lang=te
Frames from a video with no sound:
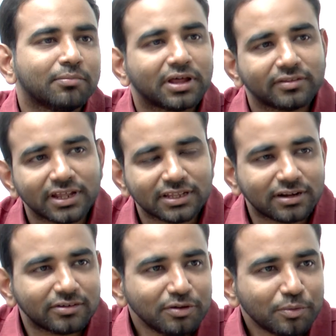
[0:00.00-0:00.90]
మాధులత్
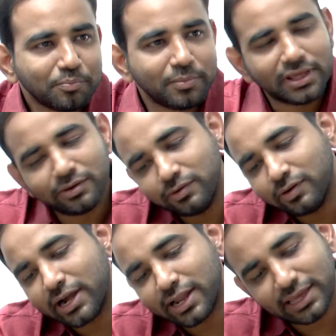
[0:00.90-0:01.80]
గారు మీరు
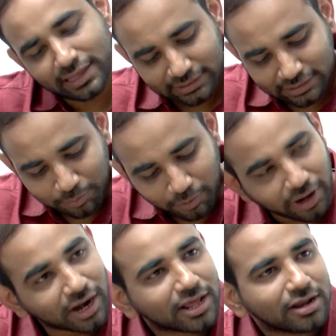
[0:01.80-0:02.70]
అంటే ఇంత
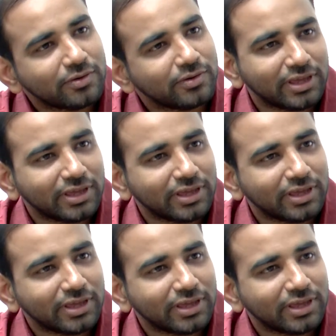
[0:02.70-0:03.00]
పోరాటాలు